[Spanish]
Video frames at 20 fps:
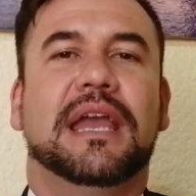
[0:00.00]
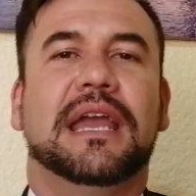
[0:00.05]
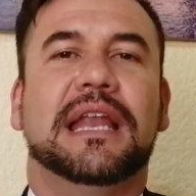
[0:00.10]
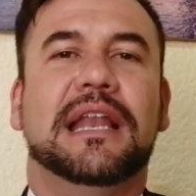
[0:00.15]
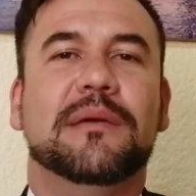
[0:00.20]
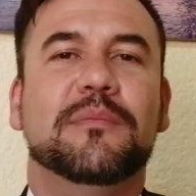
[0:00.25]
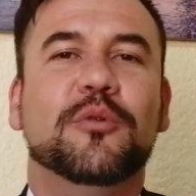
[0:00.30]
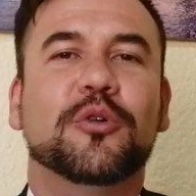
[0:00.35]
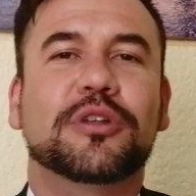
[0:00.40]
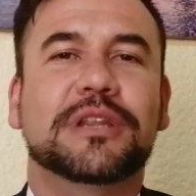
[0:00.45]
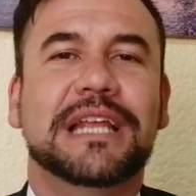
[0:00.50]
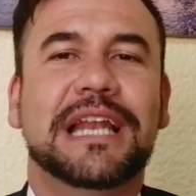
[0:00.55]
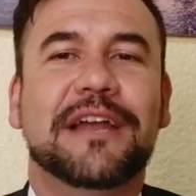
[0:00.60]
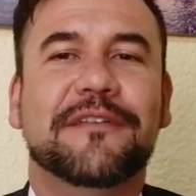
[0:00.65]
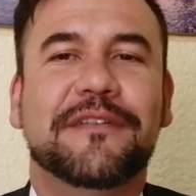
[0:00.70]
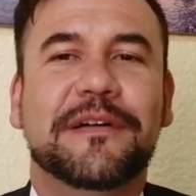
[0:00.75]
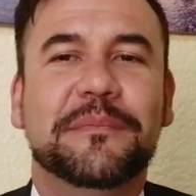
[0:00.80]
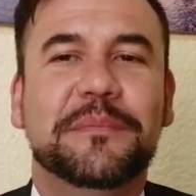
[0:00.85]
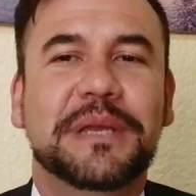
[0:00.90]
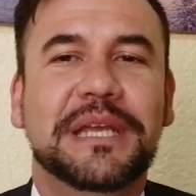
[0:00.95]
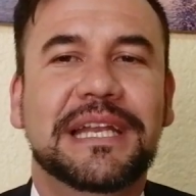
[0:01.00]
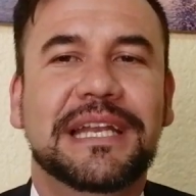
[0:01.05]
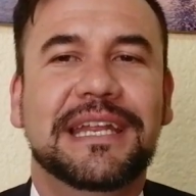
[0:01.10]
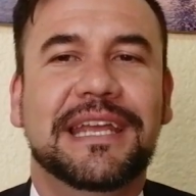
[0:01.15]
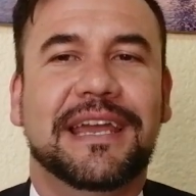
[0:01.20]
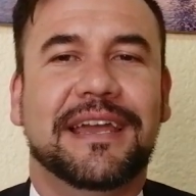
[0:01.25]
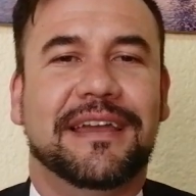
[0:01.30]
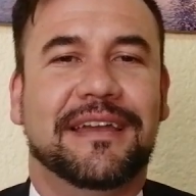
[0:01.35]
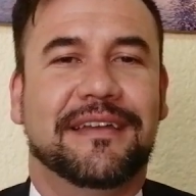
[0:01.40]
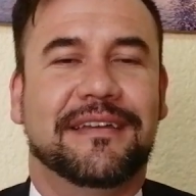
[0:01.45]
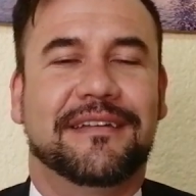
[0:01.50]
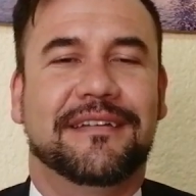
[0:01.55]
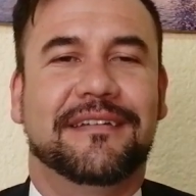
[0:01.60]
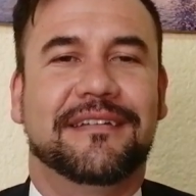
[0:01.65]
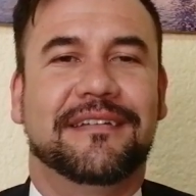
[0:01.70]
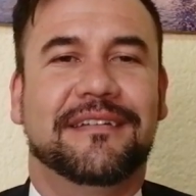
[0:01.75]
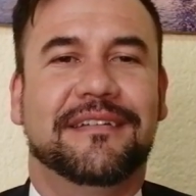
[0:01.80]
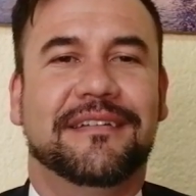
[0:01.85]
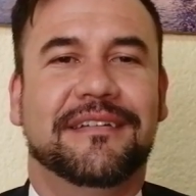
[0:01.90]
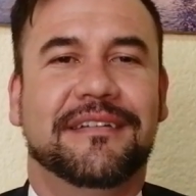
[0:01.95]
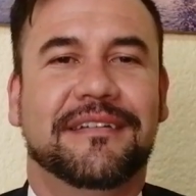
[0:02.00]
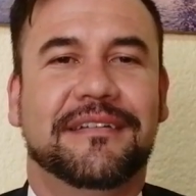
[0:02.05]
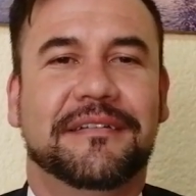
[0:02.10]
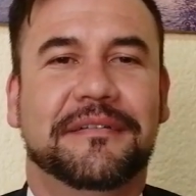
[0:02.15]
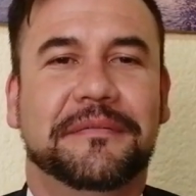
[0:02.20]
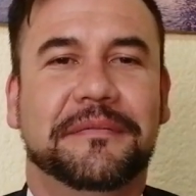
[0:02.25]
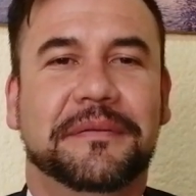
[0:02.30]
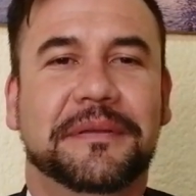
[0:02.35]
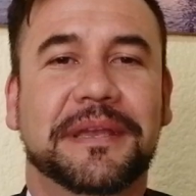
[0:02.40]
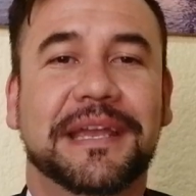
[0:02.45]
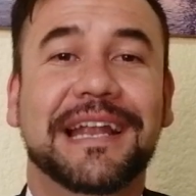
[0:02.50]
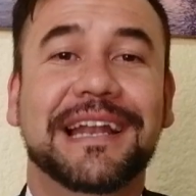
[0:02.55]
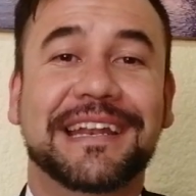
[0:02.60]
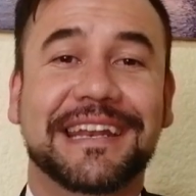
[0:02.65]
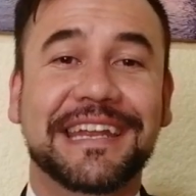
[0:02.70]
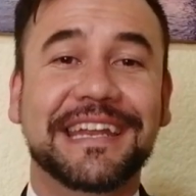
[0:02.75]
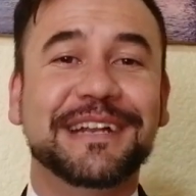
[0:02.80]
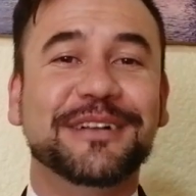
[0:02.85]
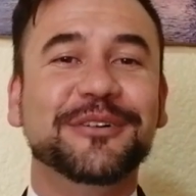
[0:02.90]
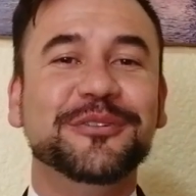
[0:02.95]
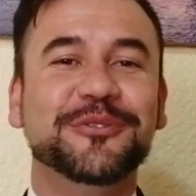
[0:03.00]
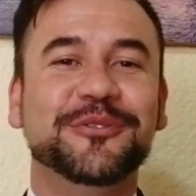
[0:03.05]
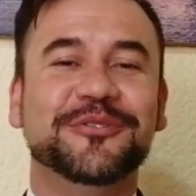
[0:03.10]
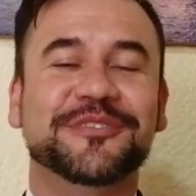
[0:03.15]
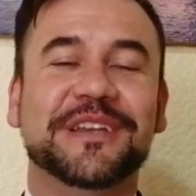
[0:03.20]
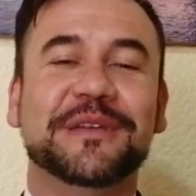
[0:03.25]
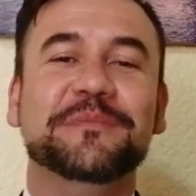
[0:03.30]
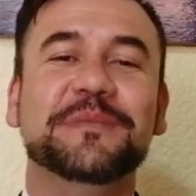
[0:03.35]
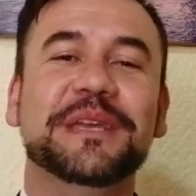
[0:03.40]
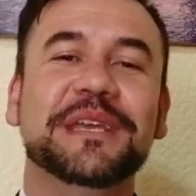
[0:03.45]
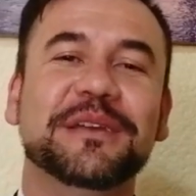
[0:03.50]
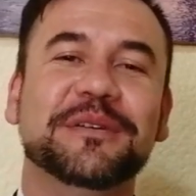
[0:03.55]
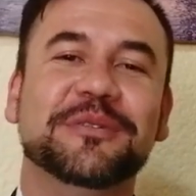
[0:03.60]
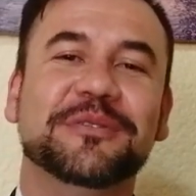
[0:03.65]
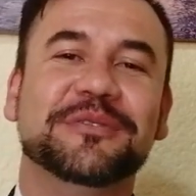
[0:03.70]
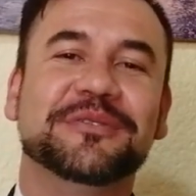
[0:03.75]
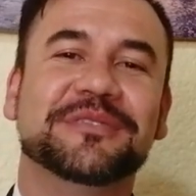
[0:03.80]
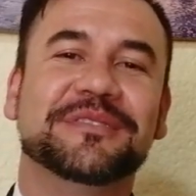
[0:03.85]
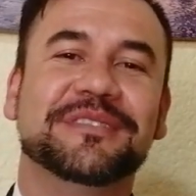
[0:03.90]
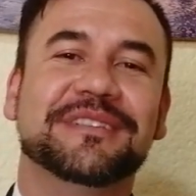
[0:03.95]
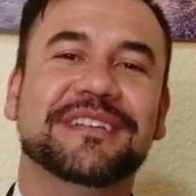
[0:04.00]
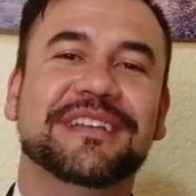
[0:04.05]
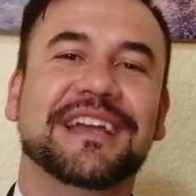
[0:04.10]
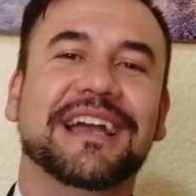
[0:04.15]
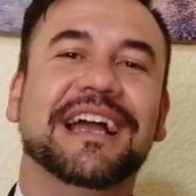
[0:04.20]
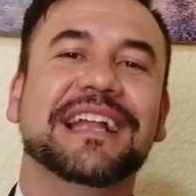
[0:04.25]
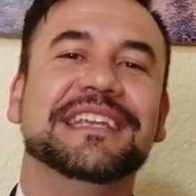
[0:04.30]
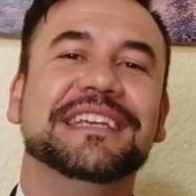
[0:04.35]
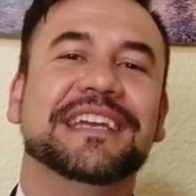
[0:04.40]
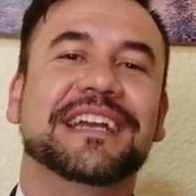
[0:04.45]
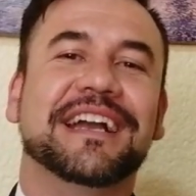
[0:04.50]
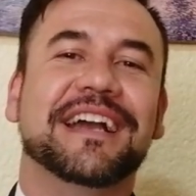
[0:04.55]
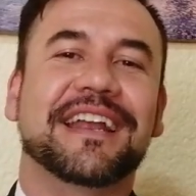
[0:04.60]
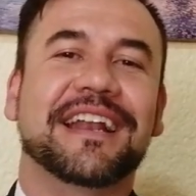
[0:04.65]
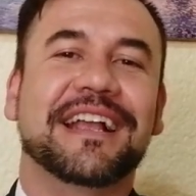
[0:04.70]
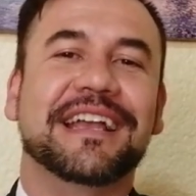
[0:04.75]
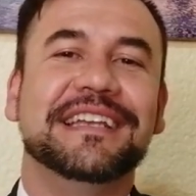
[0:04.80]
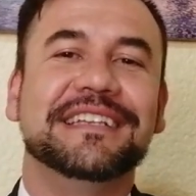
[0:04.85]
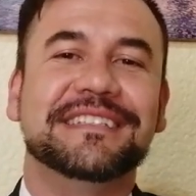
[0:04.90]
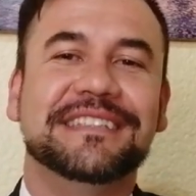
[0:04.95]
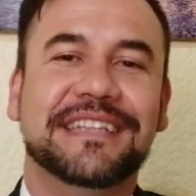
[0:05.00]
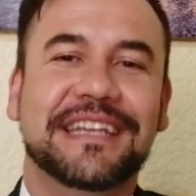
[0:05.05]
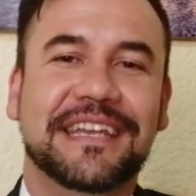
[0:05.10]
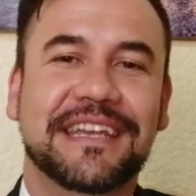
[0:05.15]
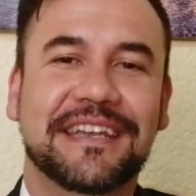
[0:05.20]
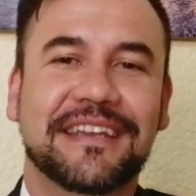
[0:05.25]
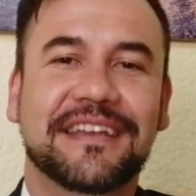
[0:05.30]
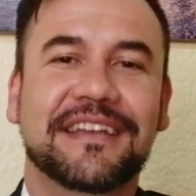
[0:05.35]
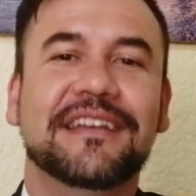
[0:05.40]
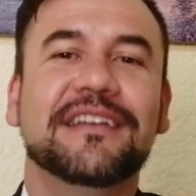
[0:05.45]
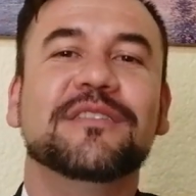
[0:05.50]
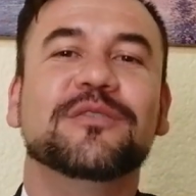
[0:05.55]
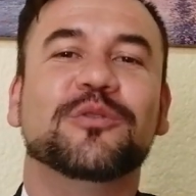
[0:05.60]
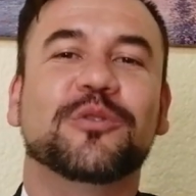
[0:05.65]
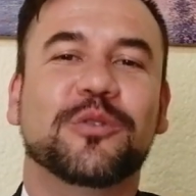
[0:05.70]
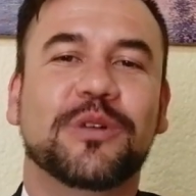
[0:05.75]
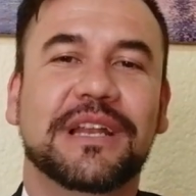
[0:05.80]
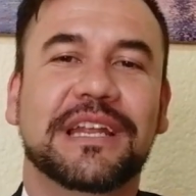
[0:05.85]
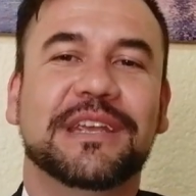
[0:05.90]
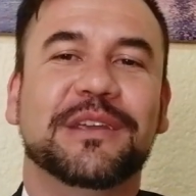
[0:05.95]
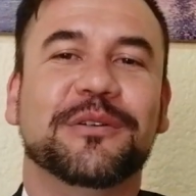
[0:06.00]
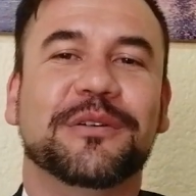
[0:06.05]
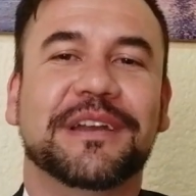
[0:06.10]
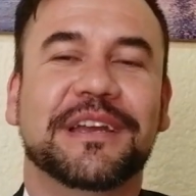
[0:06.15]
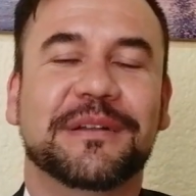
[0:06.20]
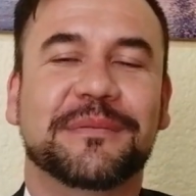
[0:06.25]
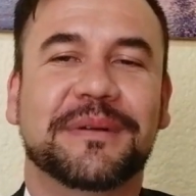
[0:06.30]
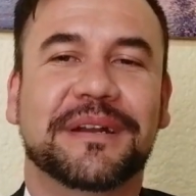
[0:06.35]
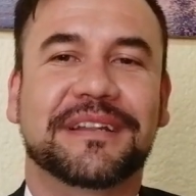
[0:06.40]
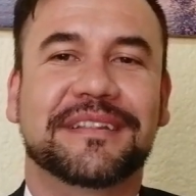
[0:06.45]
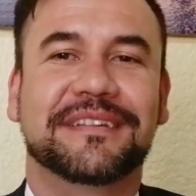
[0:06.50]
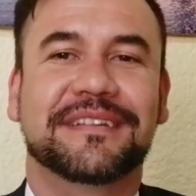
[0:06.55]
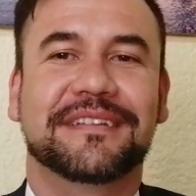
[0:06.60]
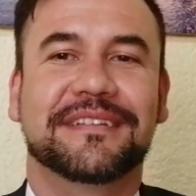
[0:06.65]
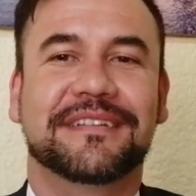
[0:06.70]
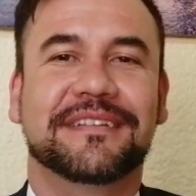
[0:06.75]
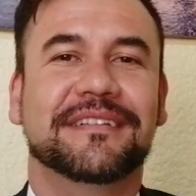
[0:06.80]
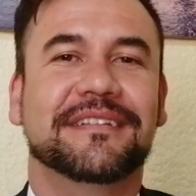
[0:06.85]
el amor de la familia, el reír con tus amigos al llegar a este, tu colegio Herbert